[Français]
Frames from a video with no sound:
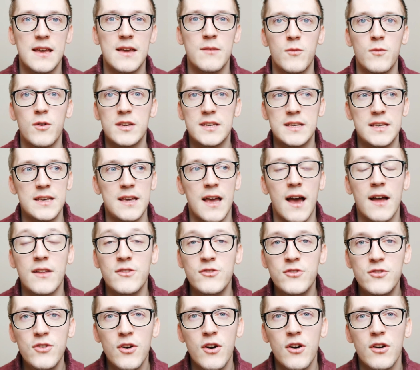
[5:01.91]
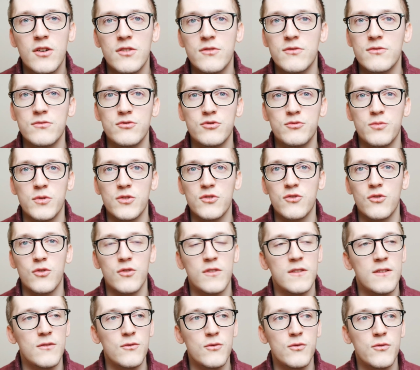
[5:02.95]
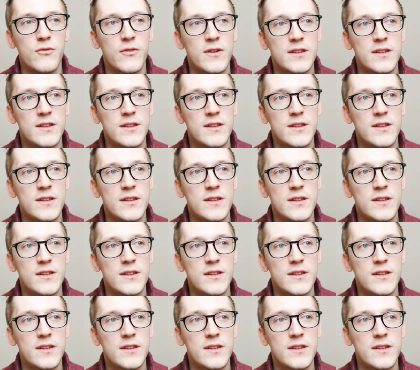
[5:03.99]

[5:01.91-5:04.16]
Et moi qui adore, je pense que si vous